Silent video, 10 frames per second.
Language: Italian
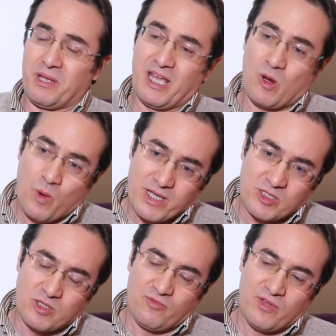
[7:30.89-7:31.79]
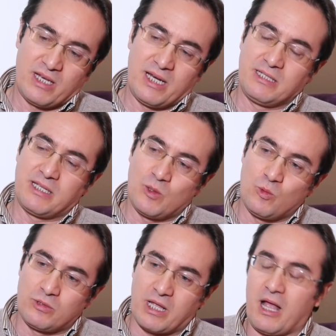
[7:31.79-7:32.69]
perché questo viene
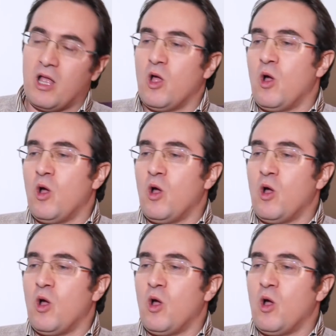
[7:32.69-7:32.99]
ritenuta